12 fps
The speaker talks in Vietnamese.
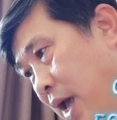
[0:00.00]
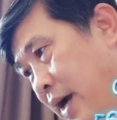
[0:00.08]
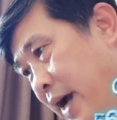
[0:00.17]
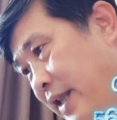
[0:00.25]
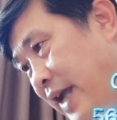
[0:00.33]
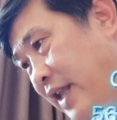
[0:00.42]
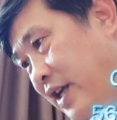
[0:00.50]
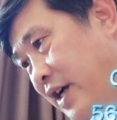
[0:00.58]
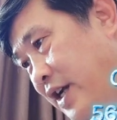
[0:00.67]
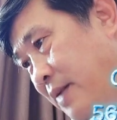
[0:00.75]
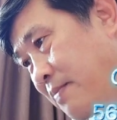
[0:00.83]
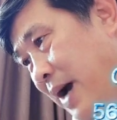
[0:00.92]
Ngay tại
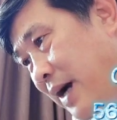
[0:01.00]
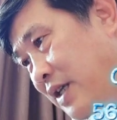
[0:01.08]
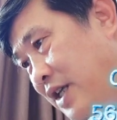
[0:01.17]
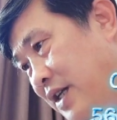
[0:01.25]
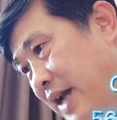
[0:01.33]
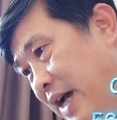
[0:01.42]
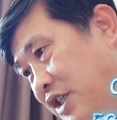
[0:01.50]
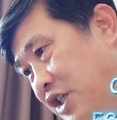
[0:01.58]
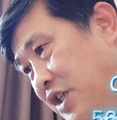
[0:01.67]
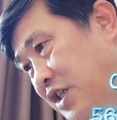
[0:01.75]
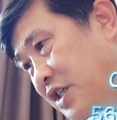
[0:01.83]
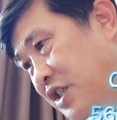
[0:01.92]
thời điểm Hạc Nhiên Đại
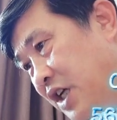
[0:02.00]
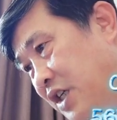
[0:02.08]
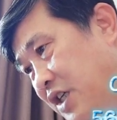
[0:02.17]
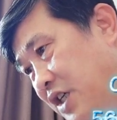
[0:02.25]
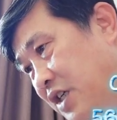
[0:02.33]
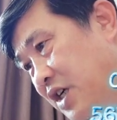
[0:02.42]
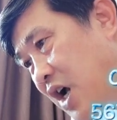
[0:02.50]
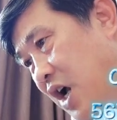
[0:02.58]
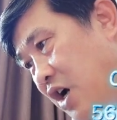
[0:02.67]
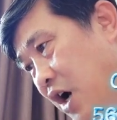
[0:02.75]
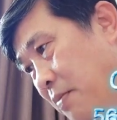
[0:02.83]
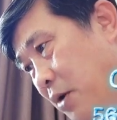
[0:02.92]
Sư chần chừ,
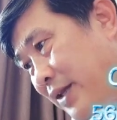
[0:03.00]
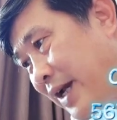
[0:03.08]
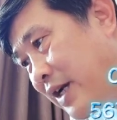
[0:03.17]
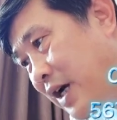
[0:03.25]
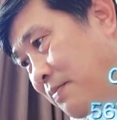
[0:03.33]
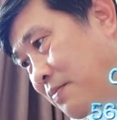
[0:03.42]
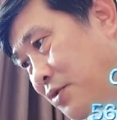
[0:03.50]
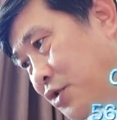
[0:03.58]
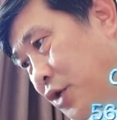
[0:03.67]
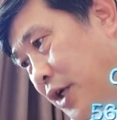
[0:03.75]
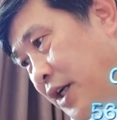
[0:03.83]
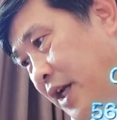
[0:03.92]
có một thanh âm
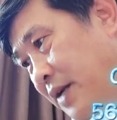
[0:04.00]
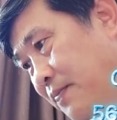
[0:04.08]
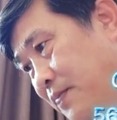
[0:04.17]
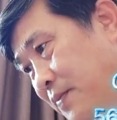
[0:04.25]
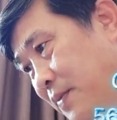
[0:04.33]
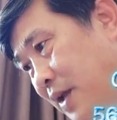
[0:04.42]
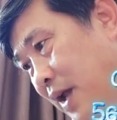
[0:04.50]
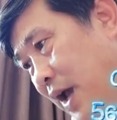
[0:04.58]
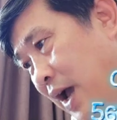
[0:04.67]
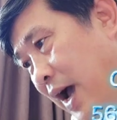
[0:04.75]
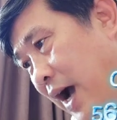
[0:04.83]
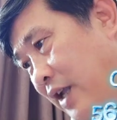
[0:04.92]
truyền đến.
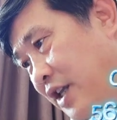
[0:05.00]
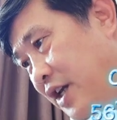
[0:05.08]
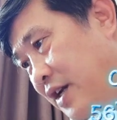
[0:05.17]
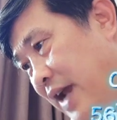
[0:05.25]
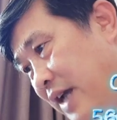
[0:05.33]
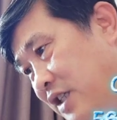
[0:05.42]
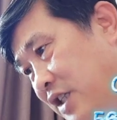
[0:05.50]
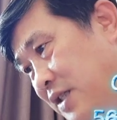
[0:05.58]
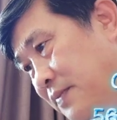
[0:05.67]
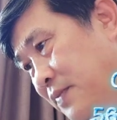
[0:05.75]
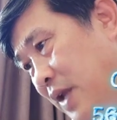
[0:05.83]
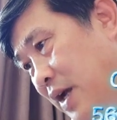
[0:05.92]
Hạc Nhiên Đại Sư,
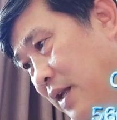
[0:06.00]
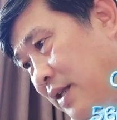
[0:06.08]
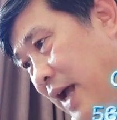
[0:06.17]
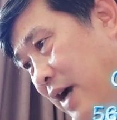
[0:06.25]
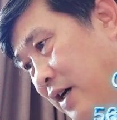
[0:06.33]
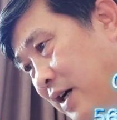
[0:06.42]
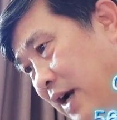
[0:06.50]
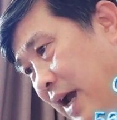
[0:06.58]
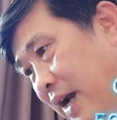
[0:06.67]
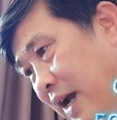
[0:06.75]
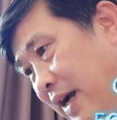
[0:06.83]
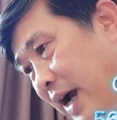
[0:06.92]
ta ngược
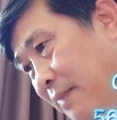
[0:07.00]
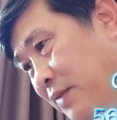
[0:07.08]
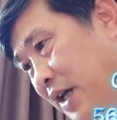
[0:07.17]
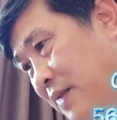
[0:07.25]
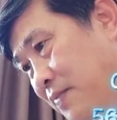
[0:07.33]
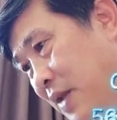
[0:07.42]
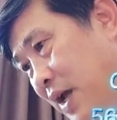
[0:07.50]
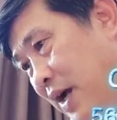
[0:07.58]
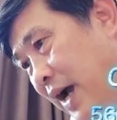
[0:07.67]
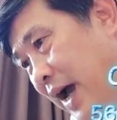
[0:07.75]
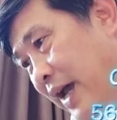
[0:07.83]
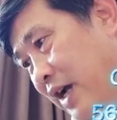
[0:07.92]
lại là cảm thấy
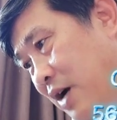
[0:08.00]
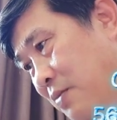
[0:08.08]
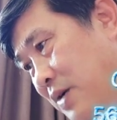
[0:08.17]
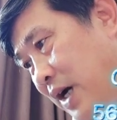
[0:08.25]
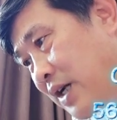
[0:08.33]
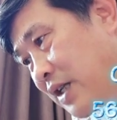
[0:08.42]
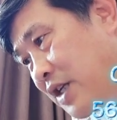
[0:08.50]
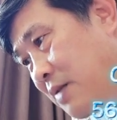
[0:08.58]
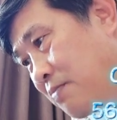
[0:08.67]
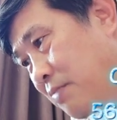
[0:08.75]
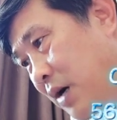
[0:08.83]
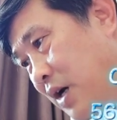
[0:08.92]
ngài không cần
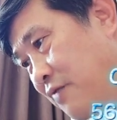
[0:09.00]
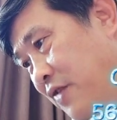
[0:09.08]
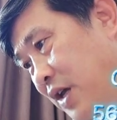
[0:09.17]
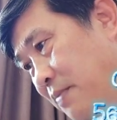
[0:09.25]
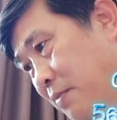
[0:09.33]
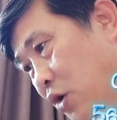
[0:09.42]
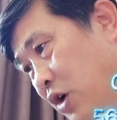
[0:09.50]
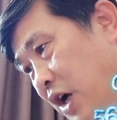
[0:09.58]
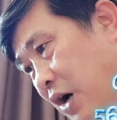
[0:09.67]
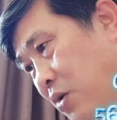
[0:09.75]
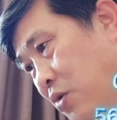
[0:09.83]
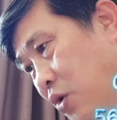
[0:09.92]
thiết bởi vì một
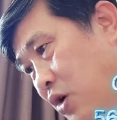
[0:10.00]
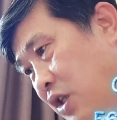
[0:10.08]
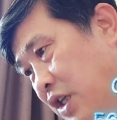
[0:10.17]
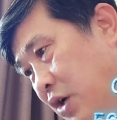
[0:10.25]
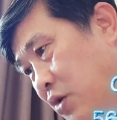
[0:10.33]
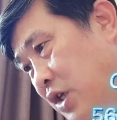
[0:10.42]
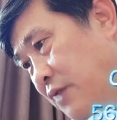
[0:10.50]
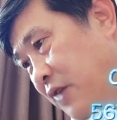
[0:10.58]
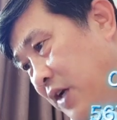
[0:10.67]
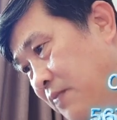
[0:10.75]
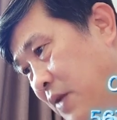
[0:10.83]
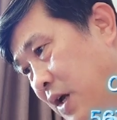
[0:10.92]
câu của tiểu nhân
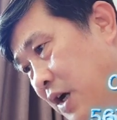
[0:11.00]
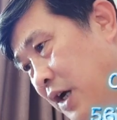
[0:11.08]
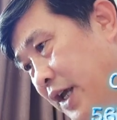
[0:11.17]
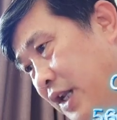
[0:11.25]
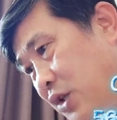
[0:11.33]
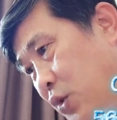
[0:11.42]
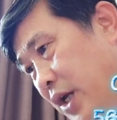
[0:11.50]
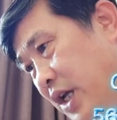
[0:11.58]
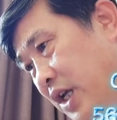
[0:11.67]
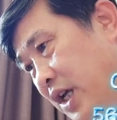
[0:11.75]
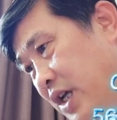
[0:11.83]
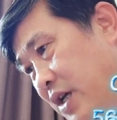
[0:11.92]
vật liền
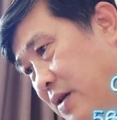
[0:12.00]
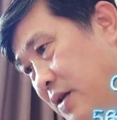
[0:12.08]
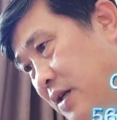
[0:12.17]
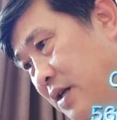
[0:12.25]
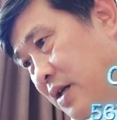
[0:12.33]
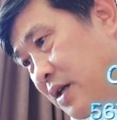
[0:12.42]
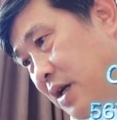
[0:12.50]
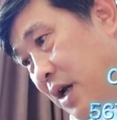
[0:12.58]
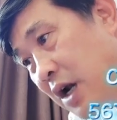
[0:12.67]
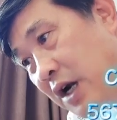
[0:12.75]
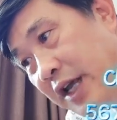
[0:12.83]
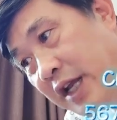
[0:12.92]
tùy ý
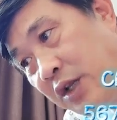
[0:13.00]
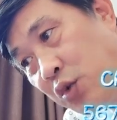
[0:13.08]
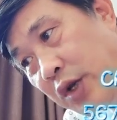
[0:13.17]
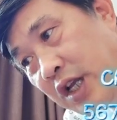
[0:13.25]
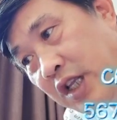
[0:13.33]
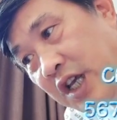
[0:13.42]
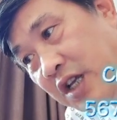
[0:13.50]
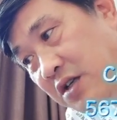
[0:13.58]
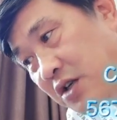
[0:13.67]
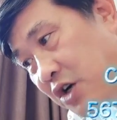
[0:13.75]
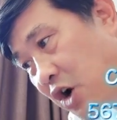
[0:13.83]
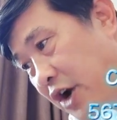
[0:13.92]
liền tùy tiện
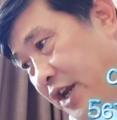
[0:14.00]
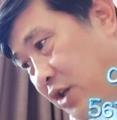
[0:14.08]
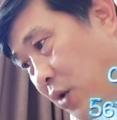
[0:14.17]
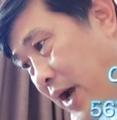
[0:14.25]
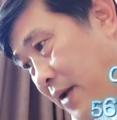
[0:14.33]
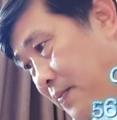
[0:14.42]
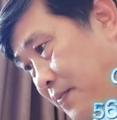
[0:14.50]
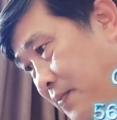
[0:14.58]
gọi điện thoại.